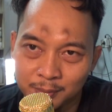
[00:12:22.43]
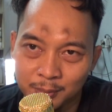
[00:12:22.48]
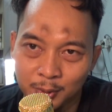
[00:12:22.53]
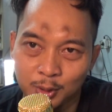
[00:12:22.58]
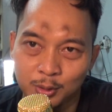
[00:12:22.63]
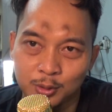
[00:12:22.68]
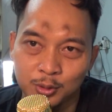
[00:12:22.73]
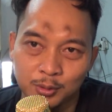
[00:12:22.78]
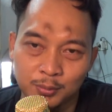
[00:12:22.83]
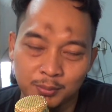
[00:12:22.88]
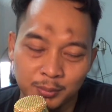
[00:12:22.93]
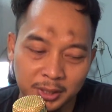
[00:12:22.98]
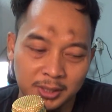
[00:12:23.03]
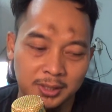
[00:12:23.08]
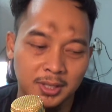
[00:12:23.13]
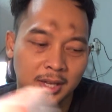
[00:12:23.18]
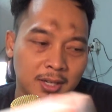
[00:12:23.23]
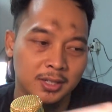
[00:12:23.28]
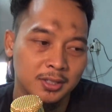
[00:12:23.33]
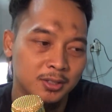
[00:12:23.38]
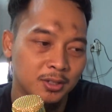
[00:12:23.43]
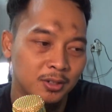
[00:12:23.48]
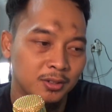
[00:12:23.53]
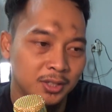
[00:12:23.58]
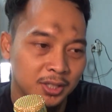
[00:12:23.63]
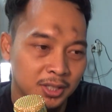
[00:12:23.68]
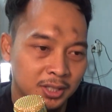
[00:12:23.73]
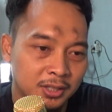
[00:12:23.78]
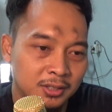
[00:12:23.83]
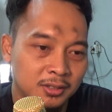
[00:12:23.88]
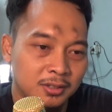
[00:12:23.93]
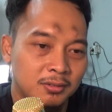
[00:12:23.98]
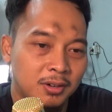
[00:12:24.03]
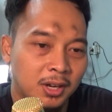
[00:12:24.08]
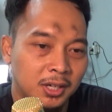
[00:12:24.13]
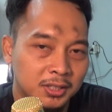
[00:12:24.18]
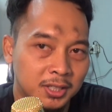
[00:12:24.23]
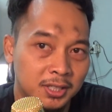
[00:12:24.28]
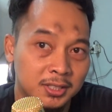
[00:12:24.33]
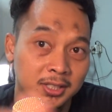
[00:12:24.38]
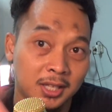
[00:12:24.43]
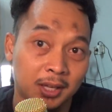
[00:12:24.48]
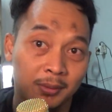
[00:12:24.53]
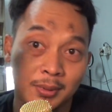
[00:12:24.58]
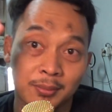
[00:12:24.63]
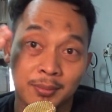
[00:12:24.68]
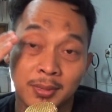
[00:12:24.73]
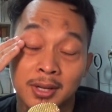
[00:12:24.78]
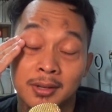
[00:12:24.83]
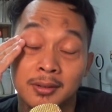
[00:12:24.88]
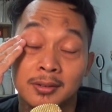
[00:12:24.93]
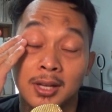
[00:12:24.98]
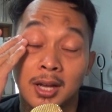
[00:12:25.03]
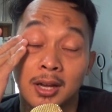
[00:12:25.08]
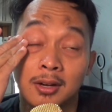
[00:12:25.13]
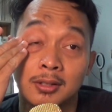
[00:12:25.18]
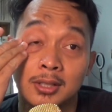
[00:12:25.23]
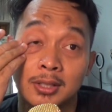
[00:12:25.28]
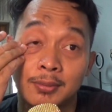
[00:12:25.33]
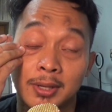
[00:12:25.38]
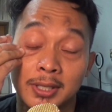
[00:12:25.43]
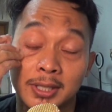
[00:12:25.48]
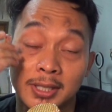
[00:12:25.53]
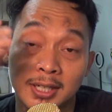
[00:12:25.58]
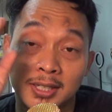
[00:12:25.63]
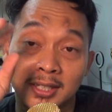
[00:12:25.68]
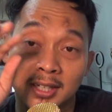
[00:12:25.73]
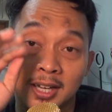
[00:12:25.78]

produk mic dari Sony kualitasnya memang kalau dibandingkan